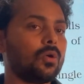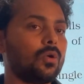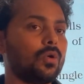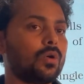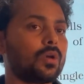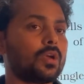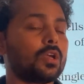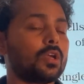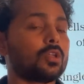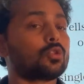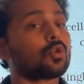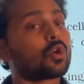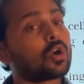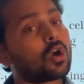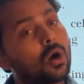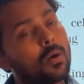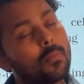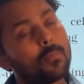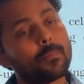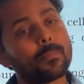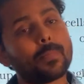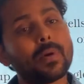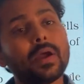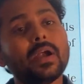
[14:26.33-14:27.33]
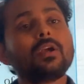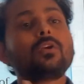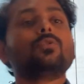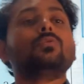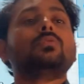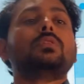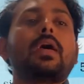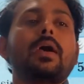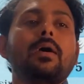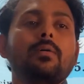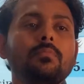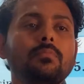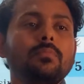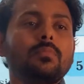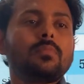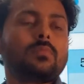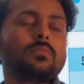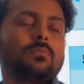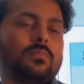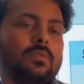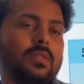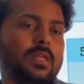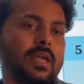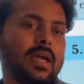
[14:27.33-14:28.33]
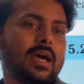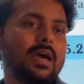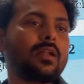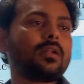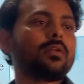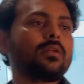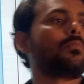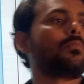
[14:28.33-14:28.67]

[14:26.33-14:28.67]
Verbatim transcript: ओके तो कंपेयर टू देम दे आर